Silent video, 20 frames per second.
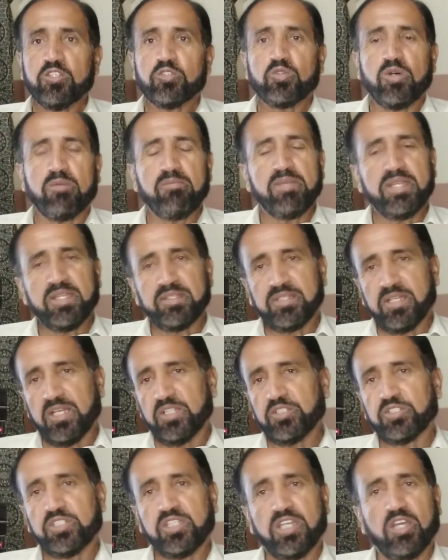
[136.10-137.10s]
तो अब मैंने
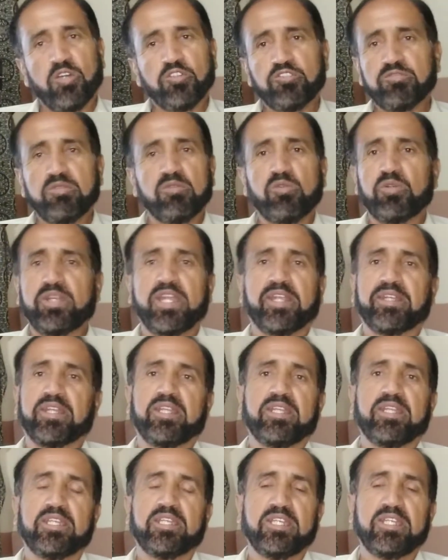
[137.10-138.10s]
तलाश किया है उसमें वो डाटा
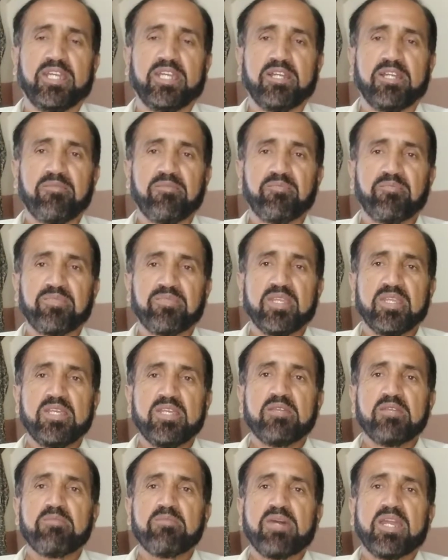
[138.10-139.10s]
नहीं है
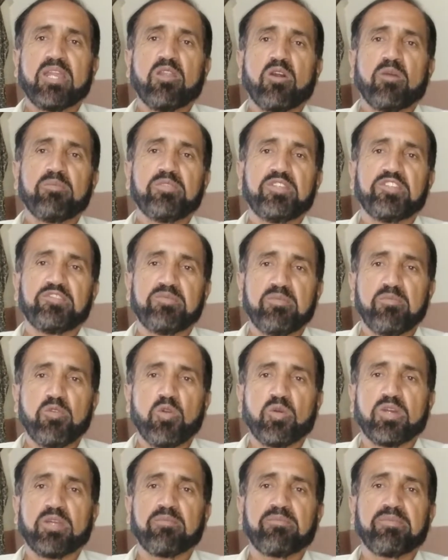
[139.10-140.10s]
बहरहाल आप जिस भी
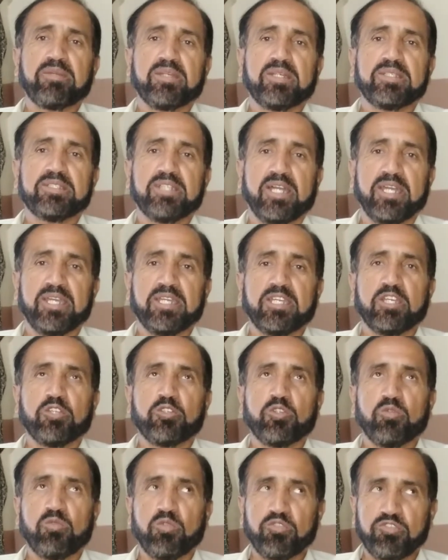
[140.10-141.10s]
ब्रोकर पे जाएंगे
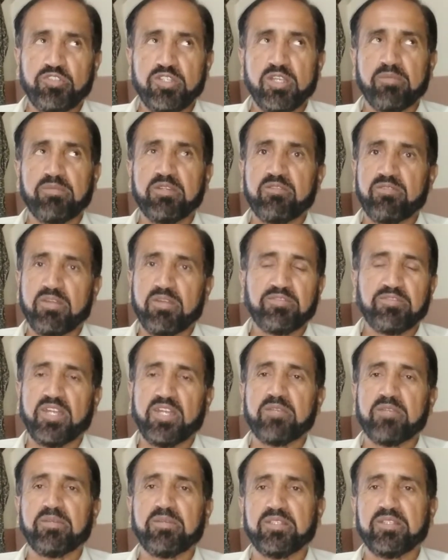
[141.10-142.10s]
तो उसने अपनी
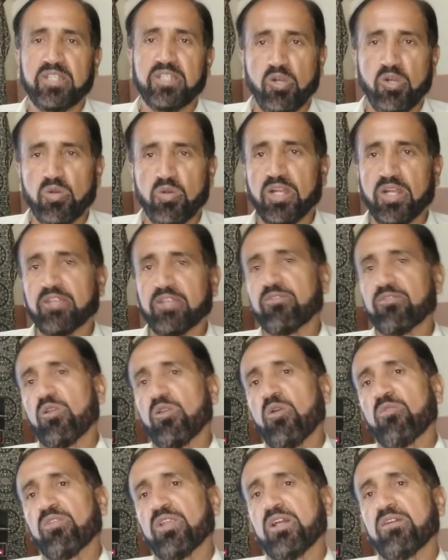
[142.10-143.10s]
वेबसाइट पे दिया होगा कि
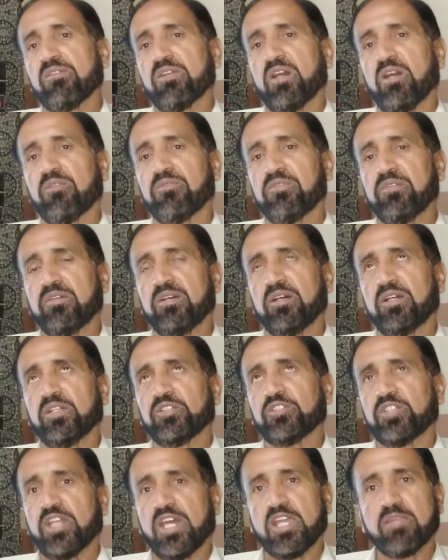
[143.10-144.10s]
फ़लाँ फ़लाँ आप
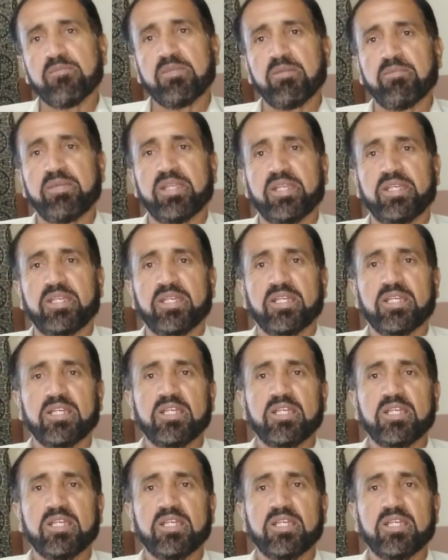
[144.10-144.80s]
शहर में मेरे